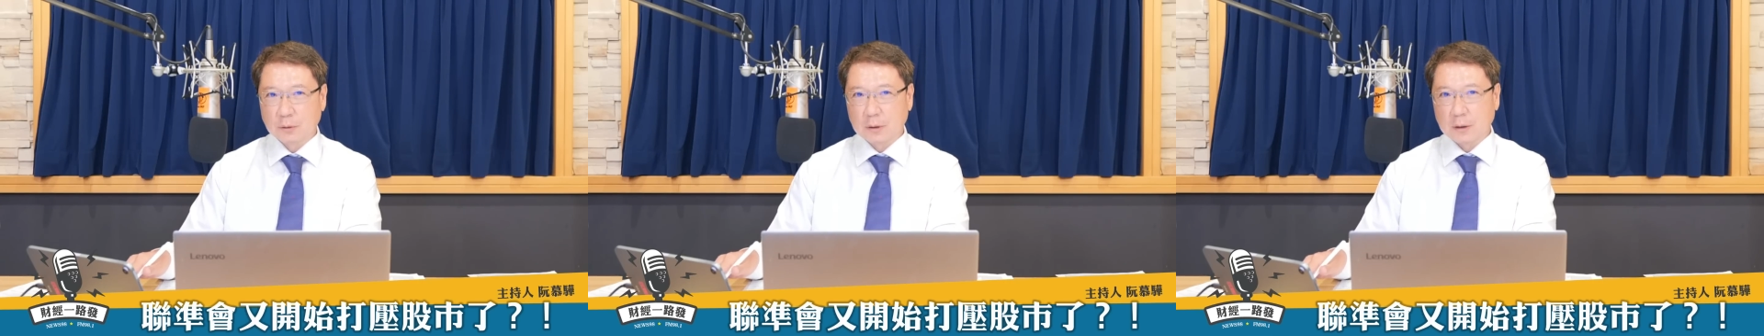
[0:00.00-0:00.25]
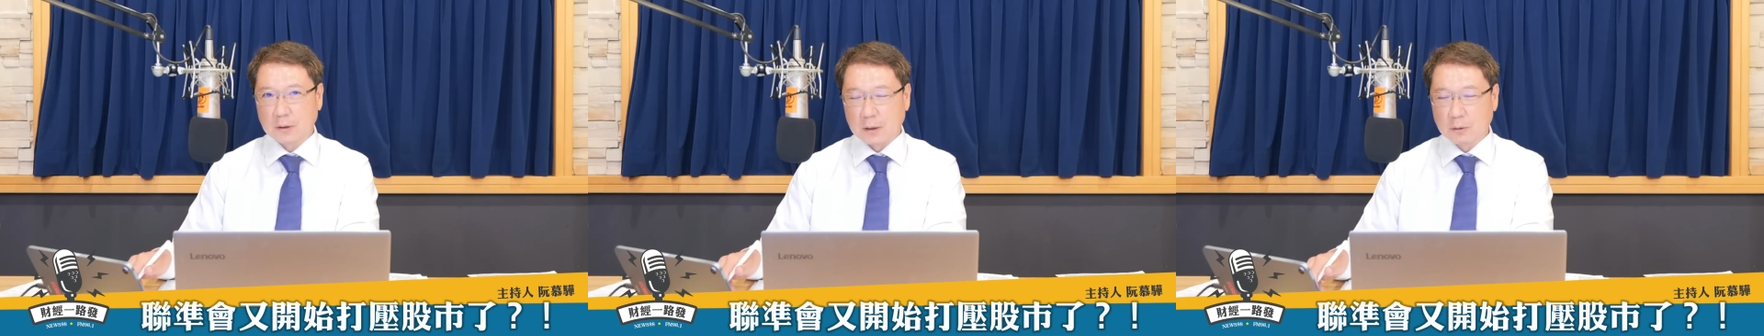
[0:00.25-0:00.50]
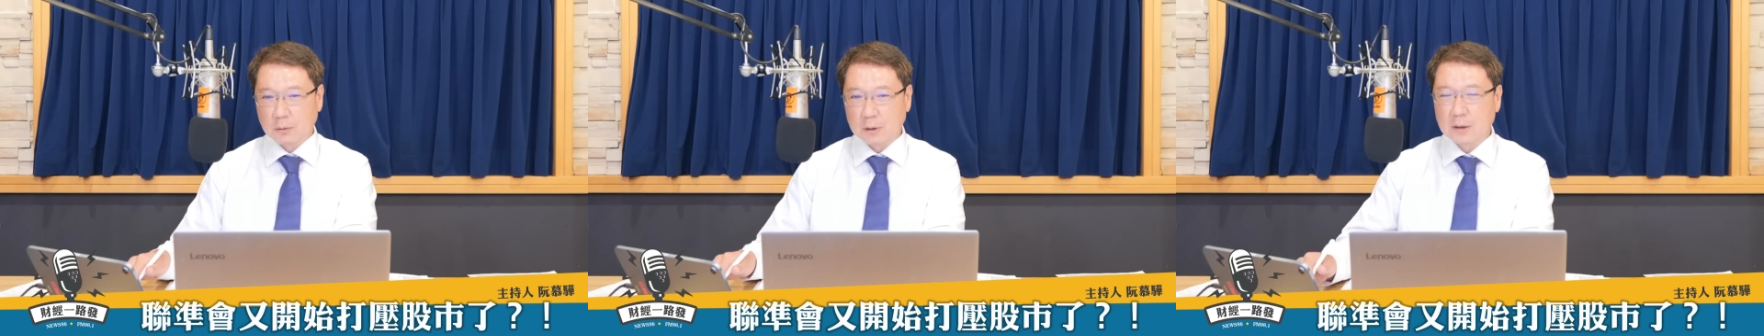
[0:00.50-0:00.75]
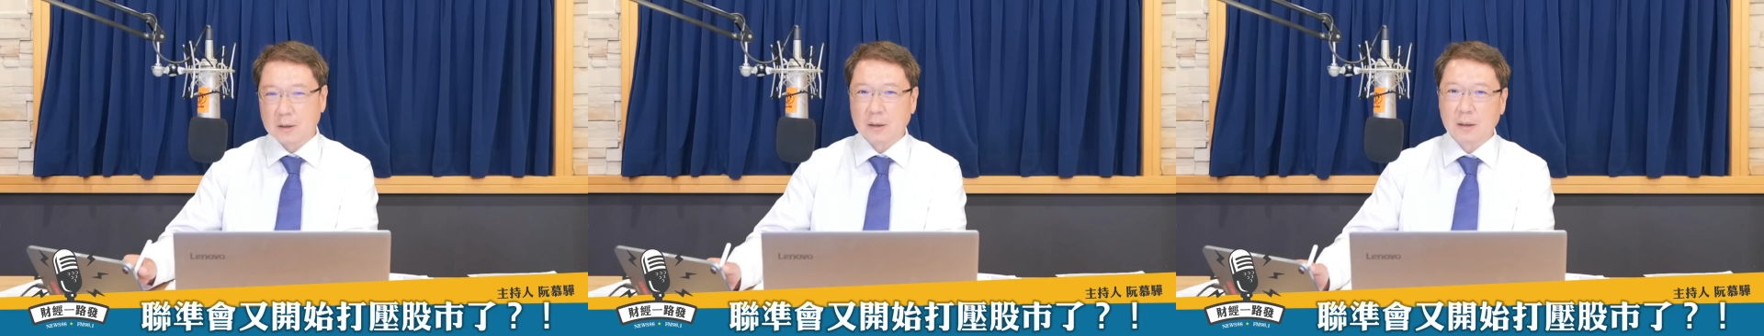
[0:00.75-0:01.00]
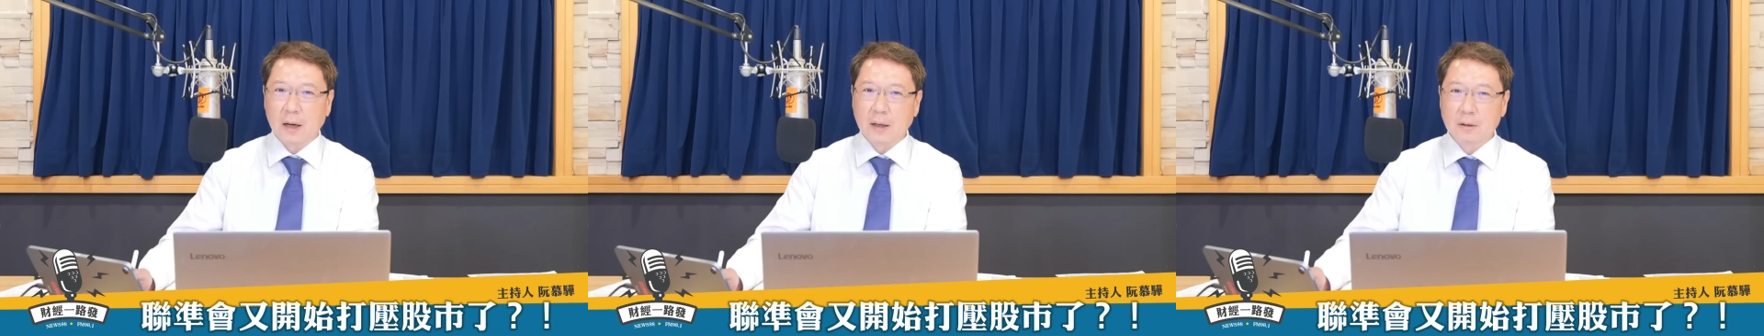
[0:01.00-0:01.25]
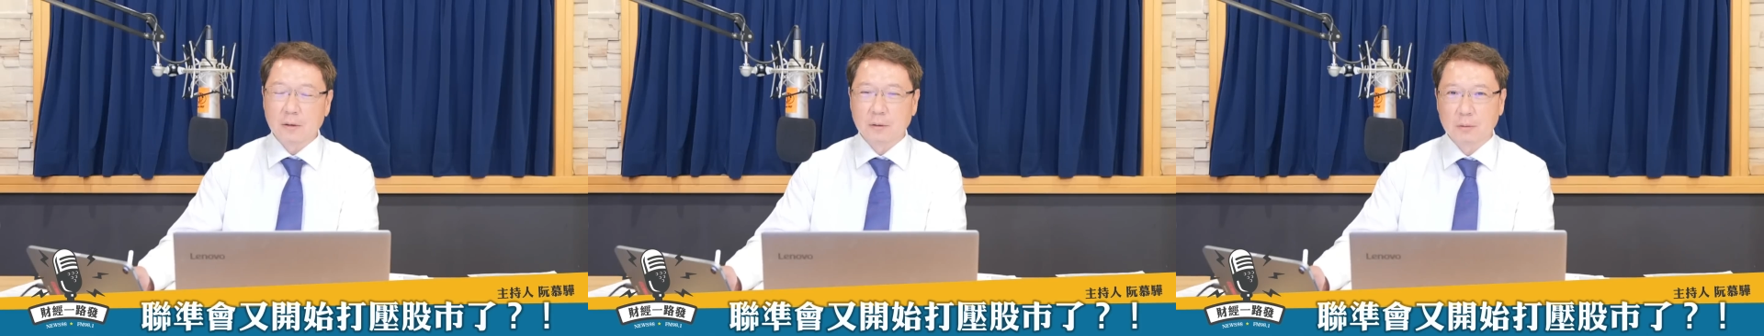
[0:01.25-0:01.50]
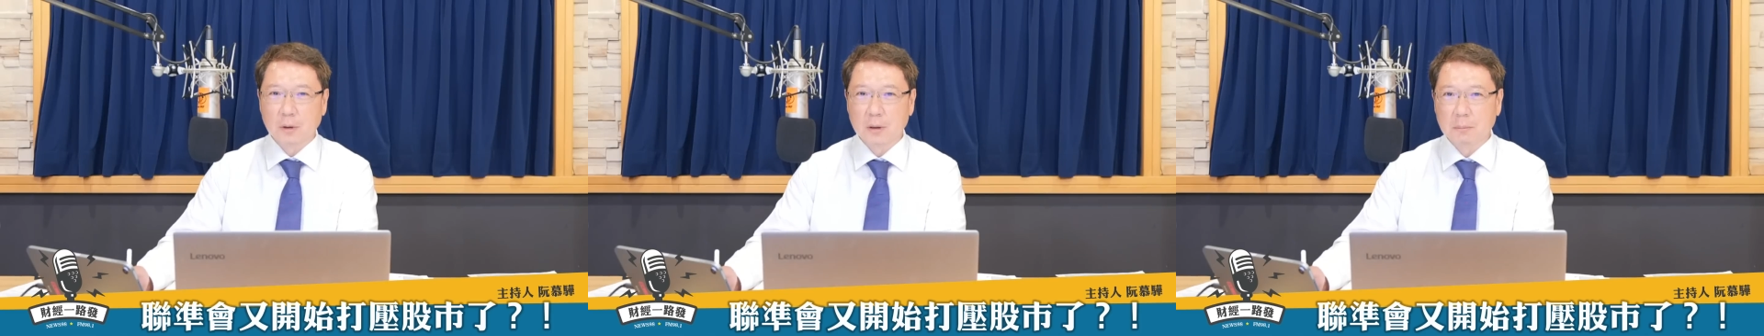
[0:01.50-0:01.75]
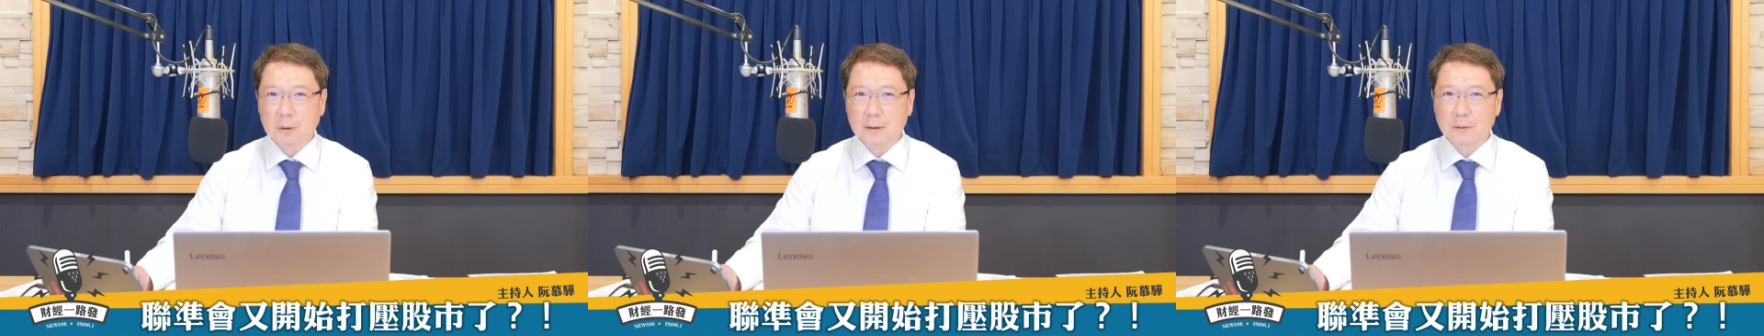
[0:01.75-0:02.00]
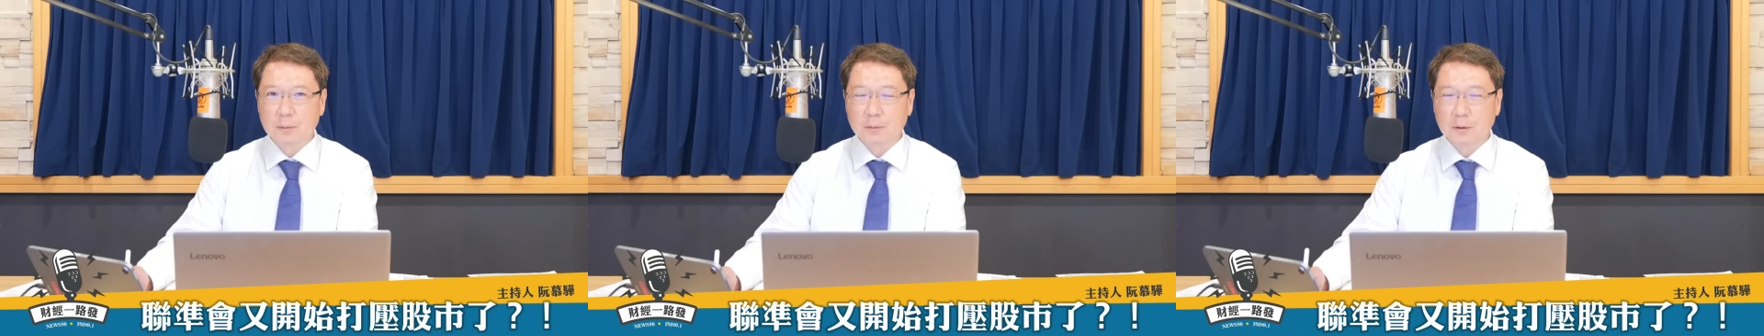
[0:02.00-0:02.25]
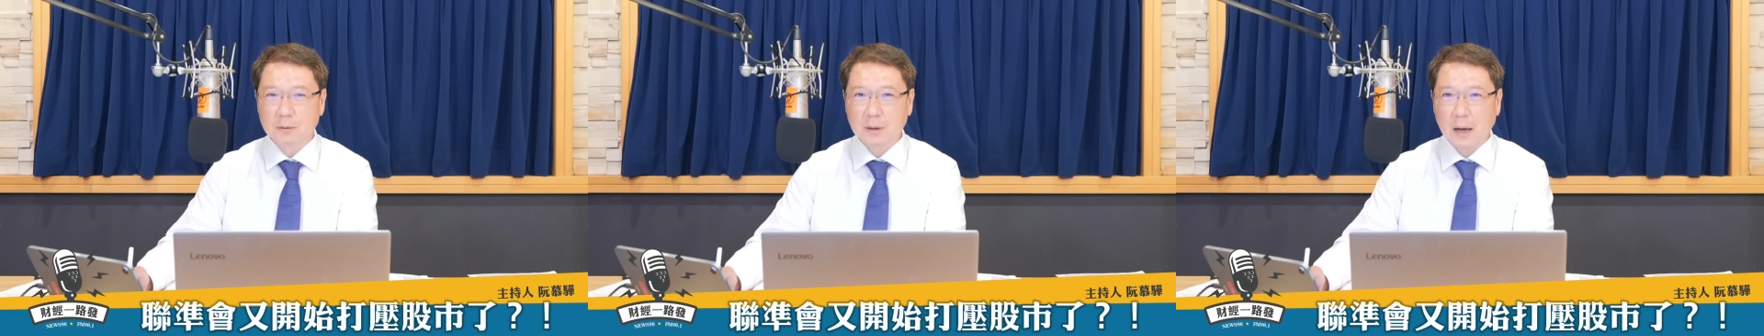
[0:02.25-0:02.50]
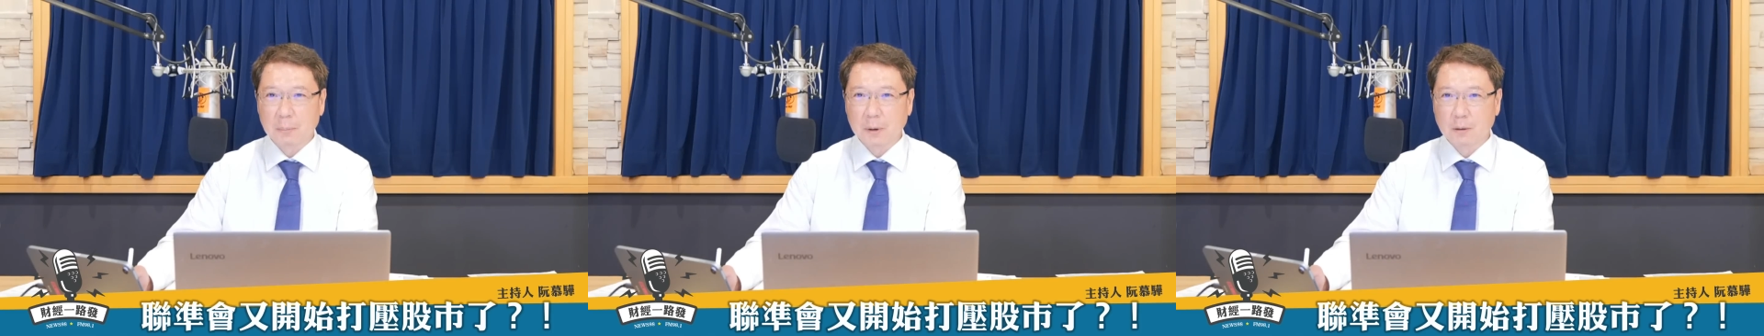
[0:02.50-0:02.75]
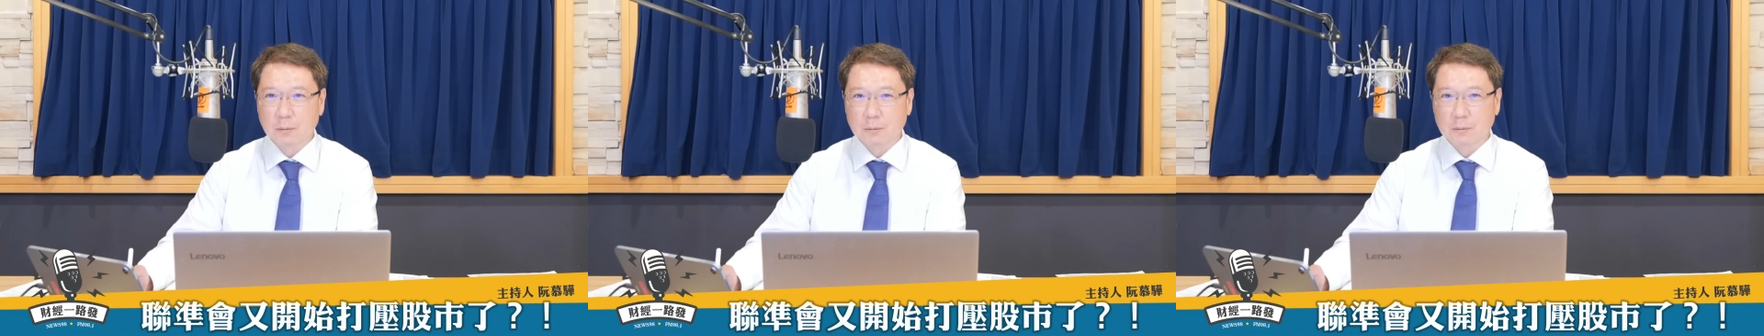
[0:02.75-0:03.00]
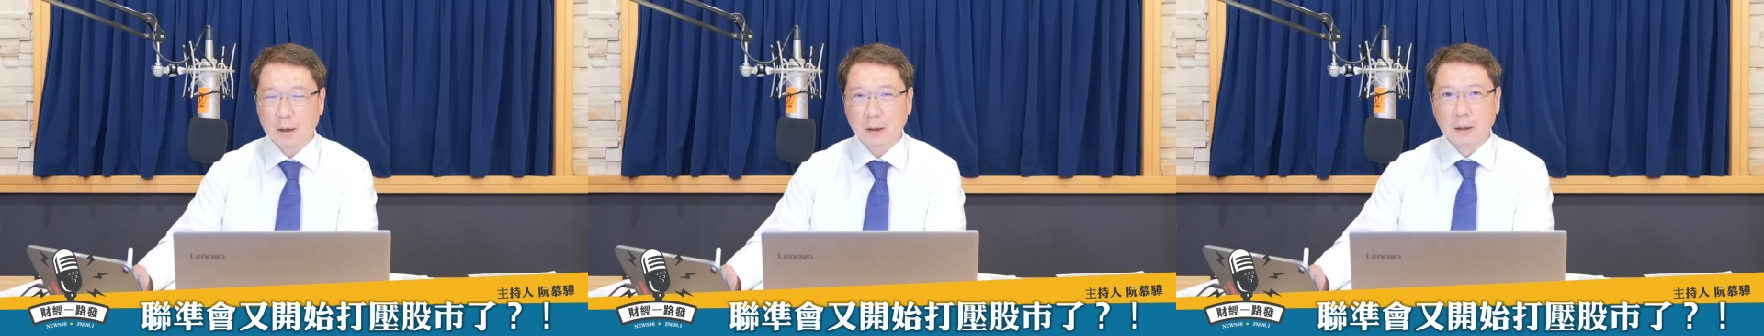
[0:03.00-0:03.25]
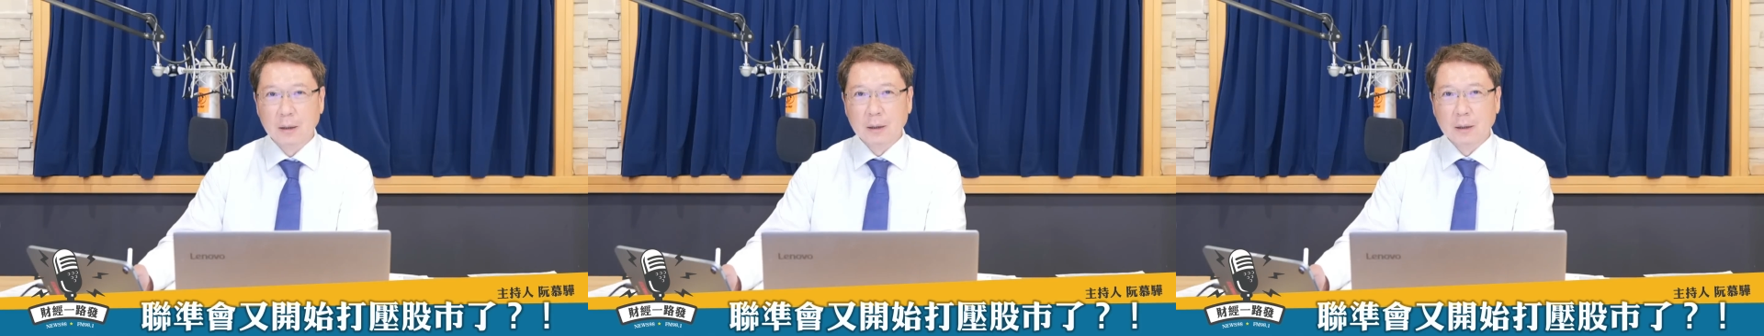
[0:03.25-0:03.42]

这等于说疫情以来这种所谓的民营股、这种大标股啊，